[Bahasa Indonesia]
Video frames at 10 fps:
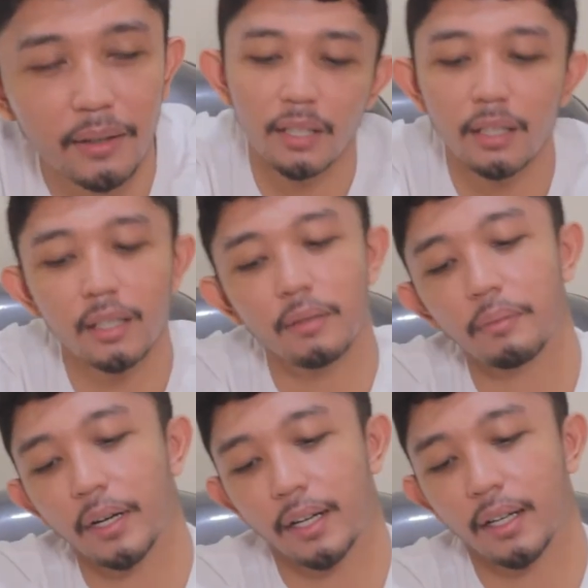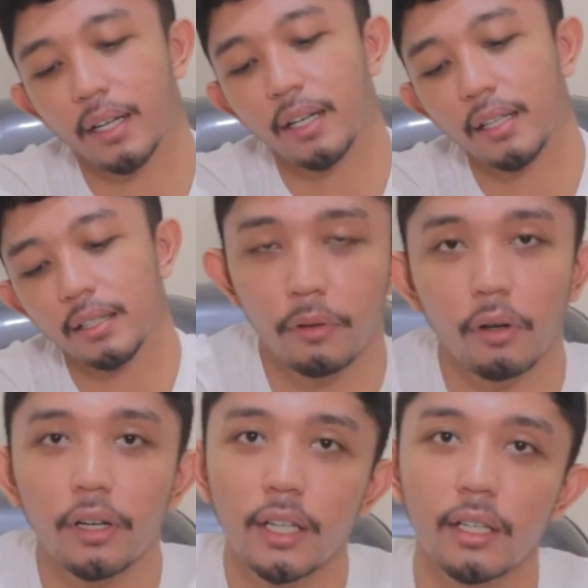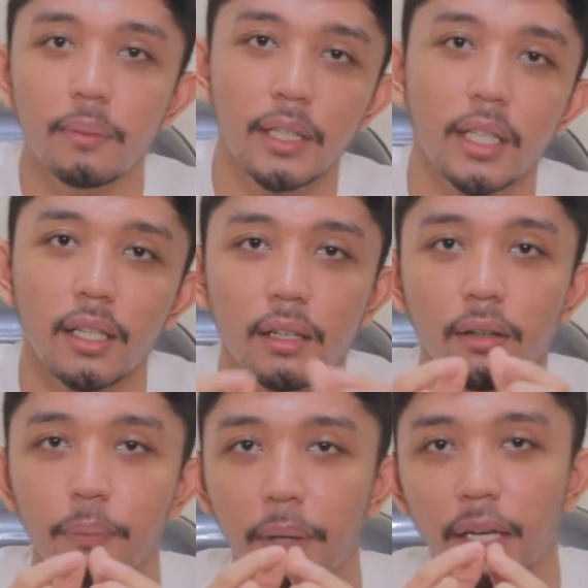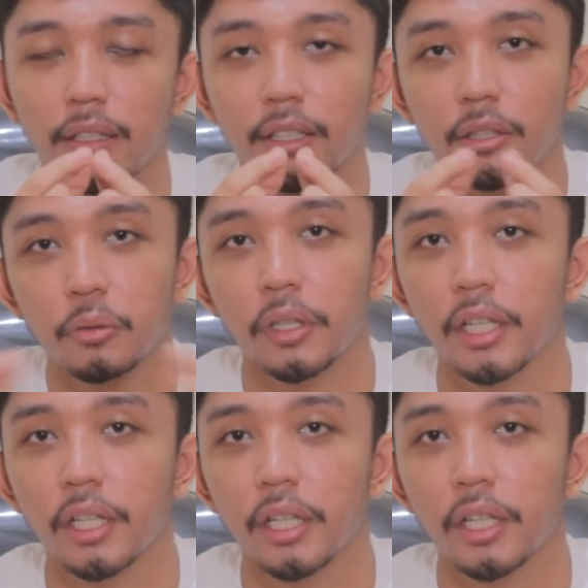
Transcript: Jadi mereka Fulo ini bikin packagingnya tuh